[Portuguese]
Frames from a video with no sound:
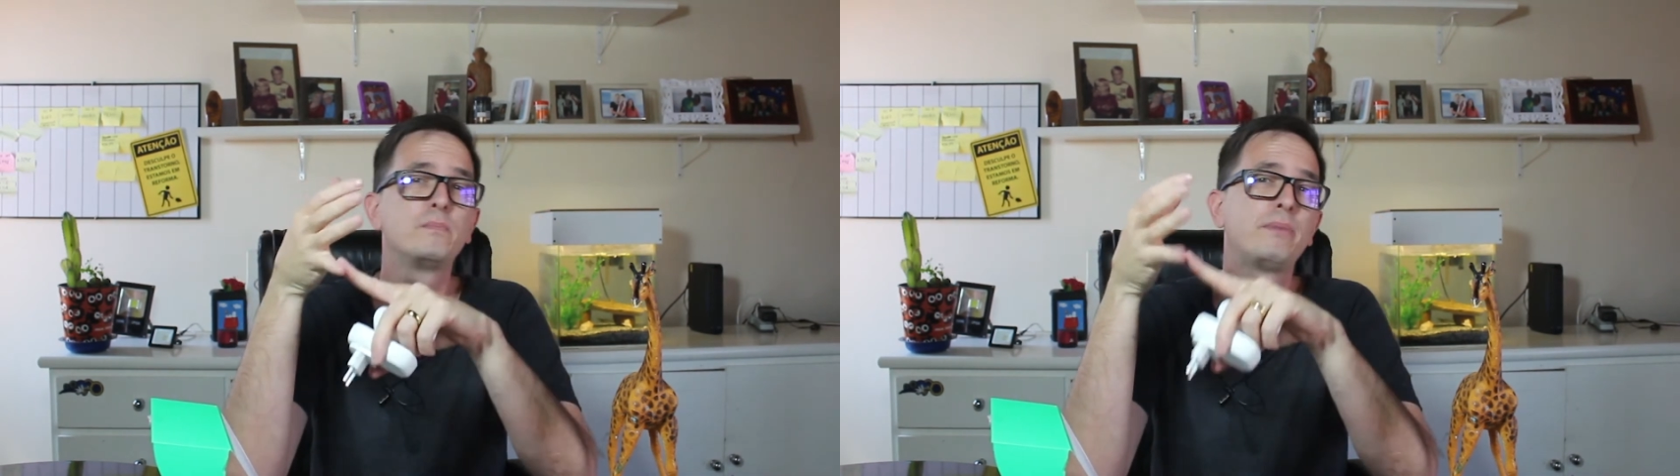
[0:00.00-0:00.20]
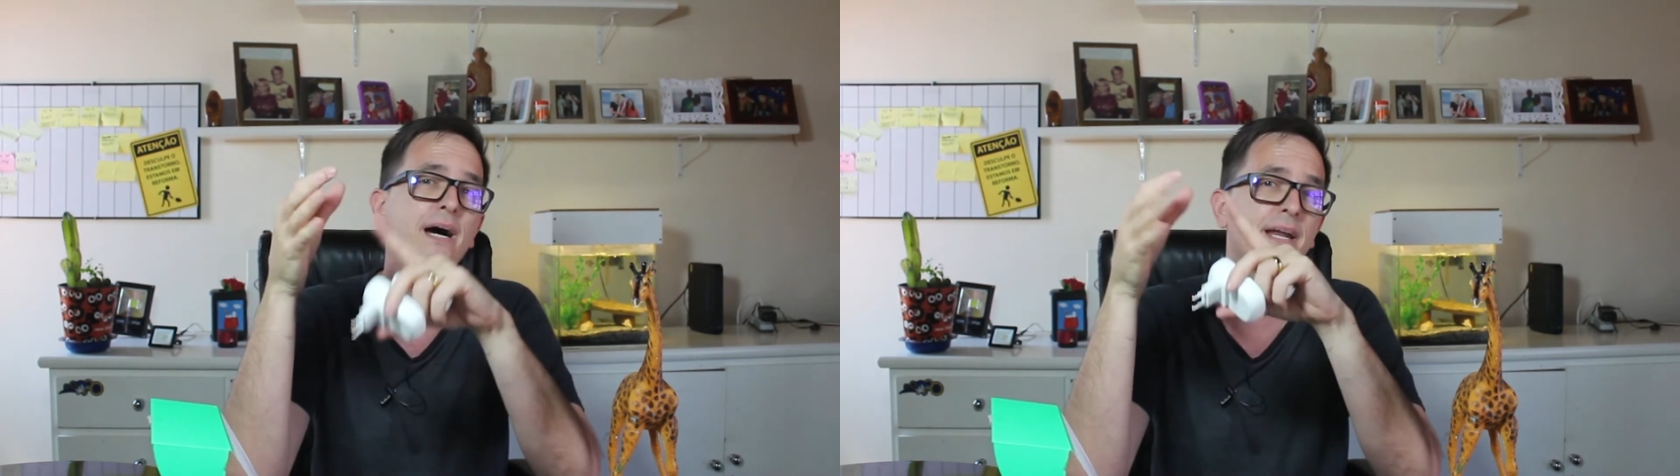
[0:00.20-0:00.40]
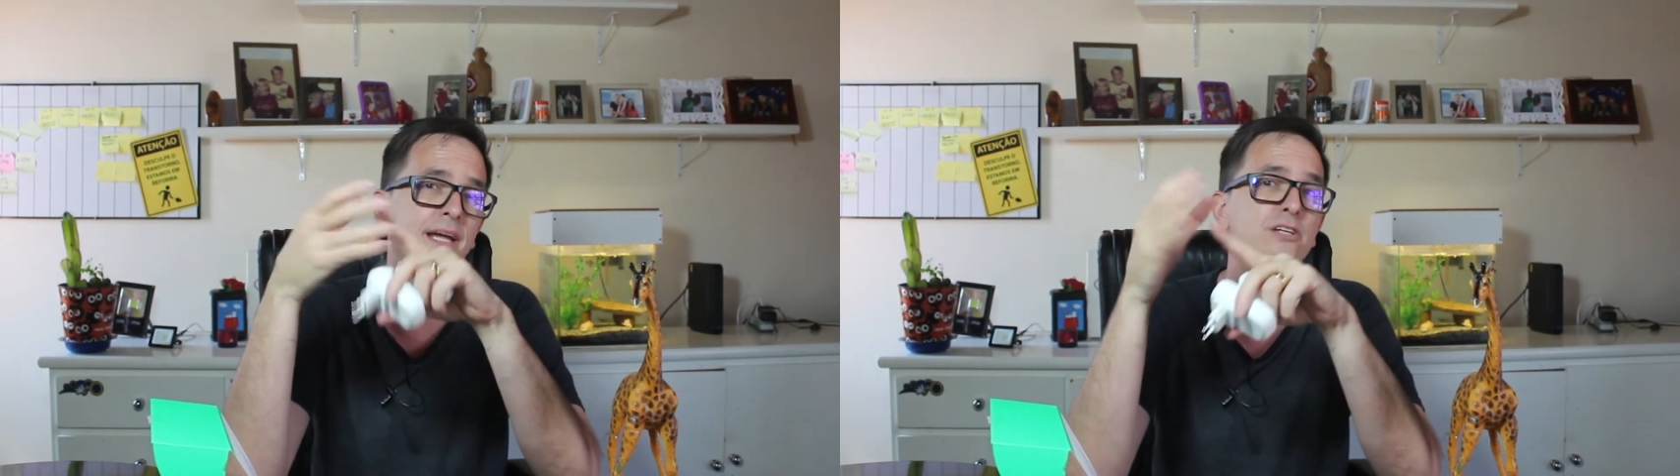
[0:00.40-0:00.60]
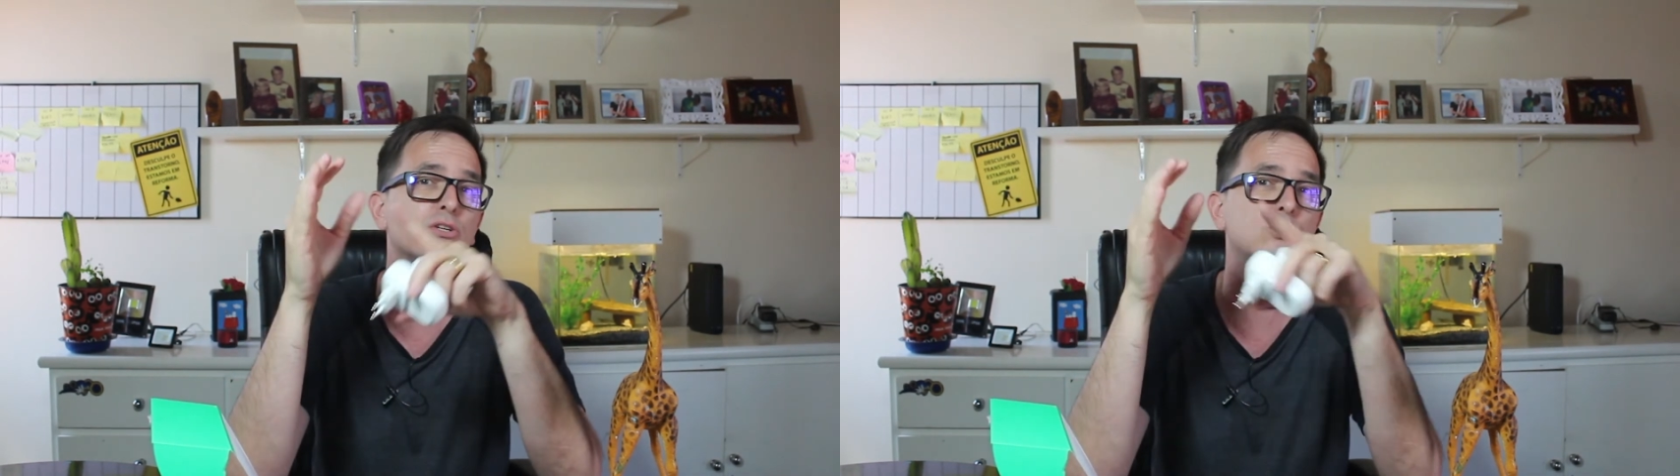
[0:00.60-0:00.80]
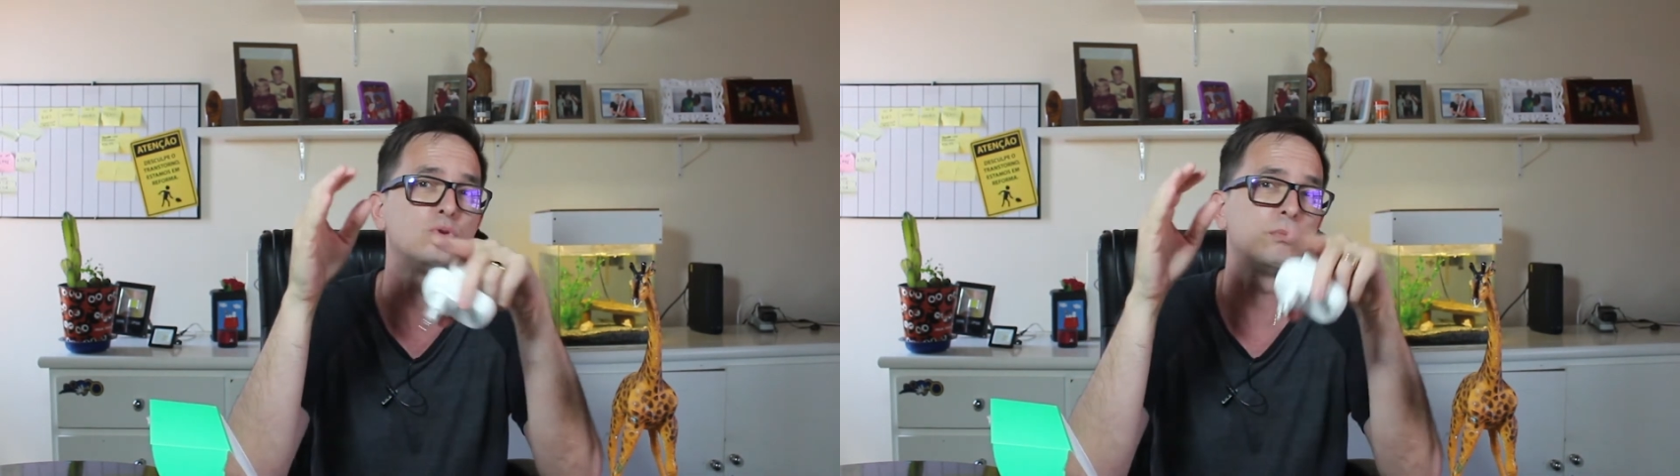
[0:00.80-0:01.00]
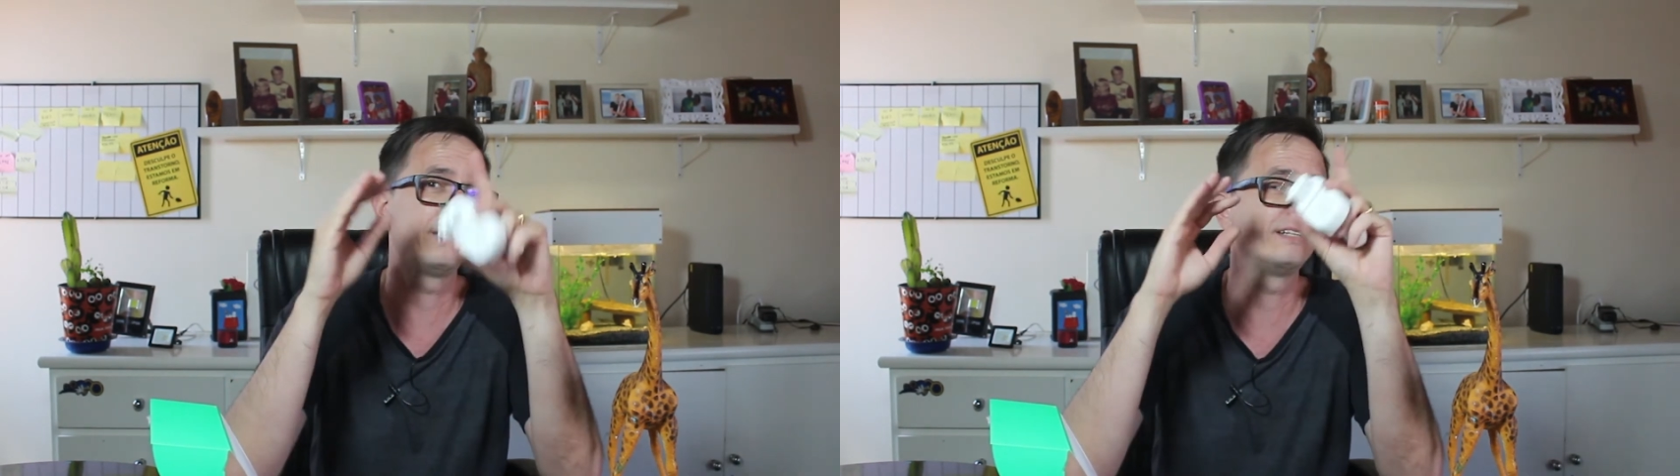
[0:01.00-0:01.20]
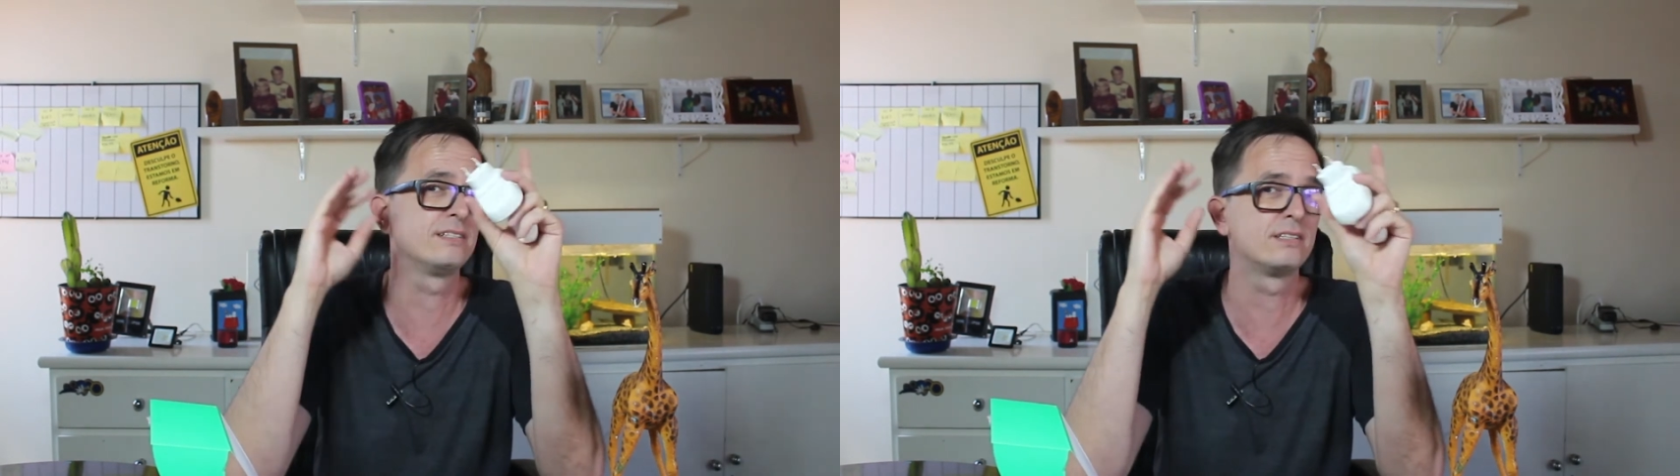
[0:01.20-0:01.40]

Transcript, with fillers: de parede e tudo mais.